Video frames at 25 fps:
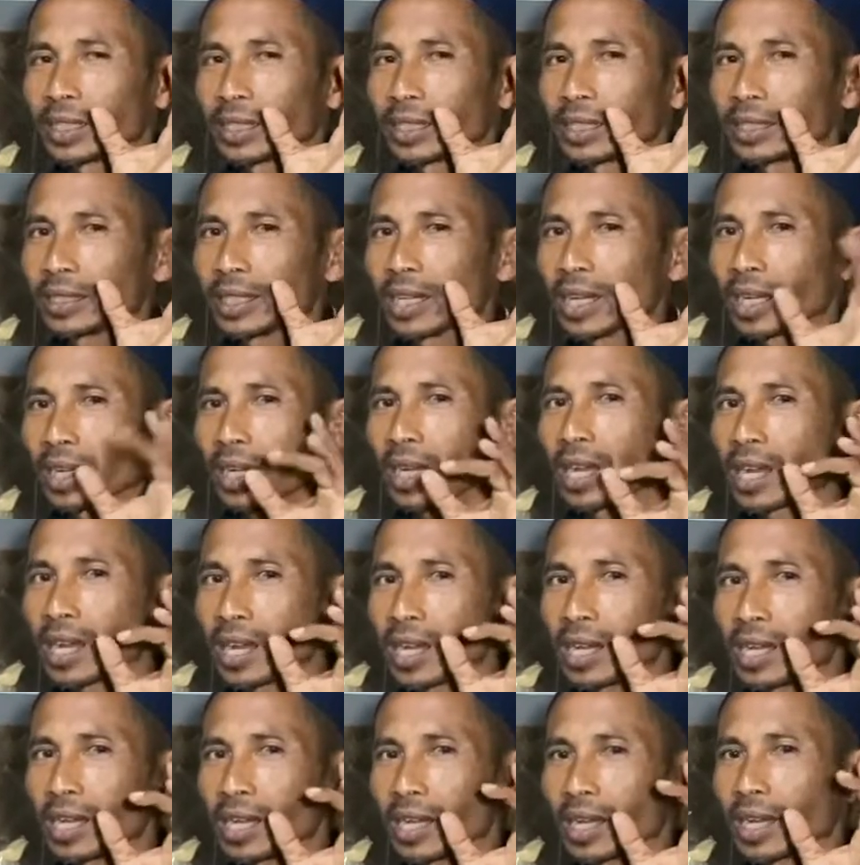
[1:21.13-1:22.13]

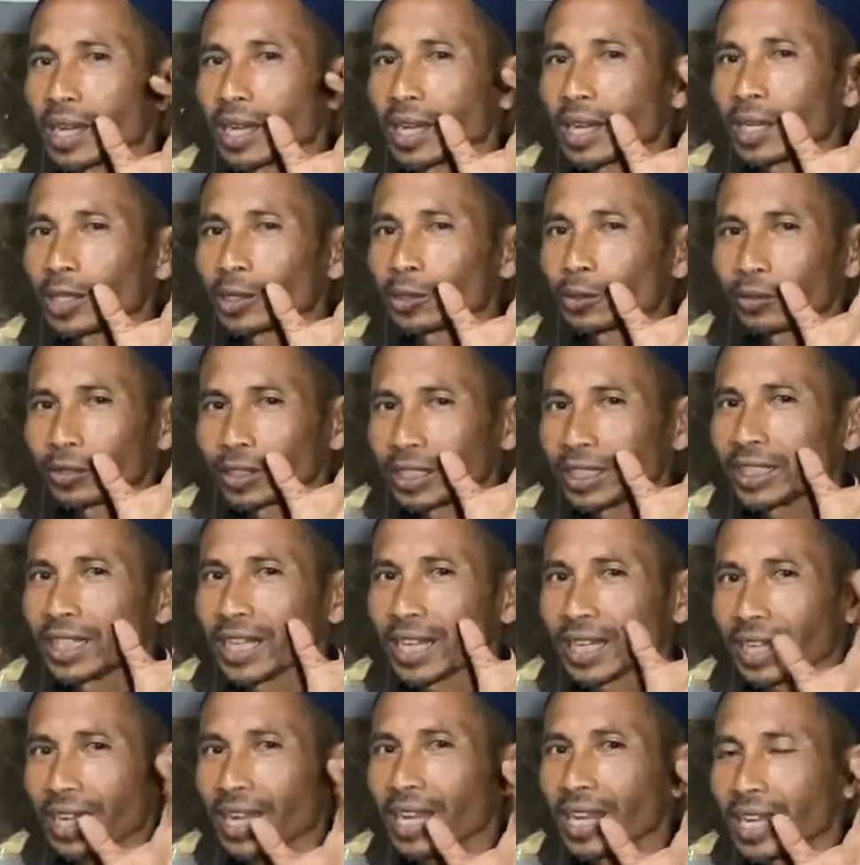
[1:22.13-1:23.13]
Iyakah atau
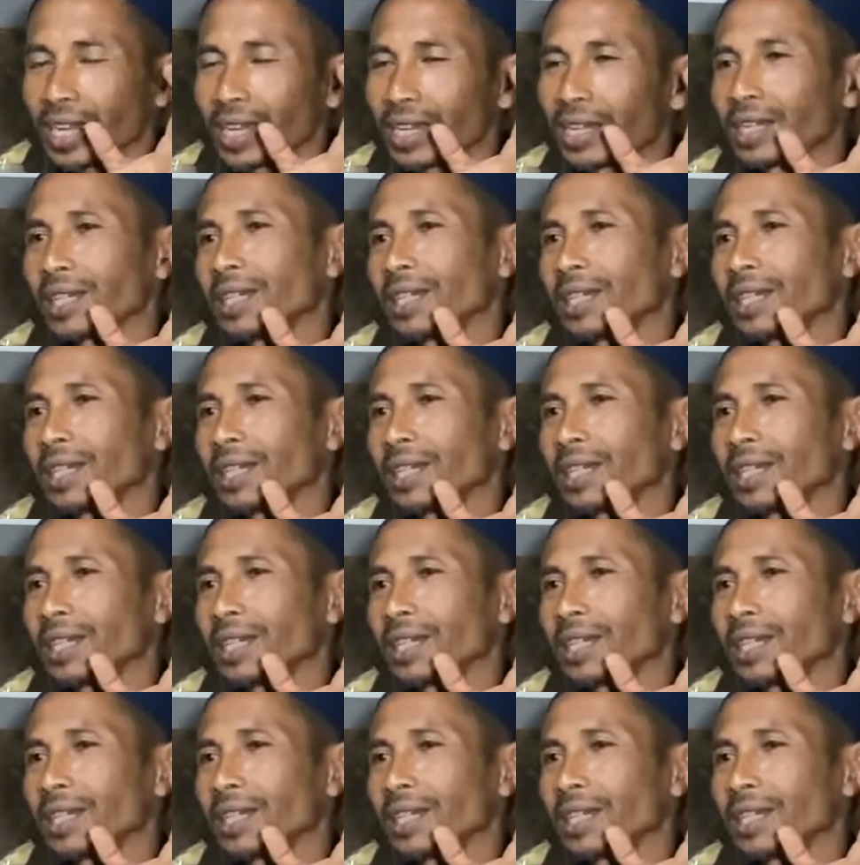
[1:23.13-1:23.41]
tidakkah?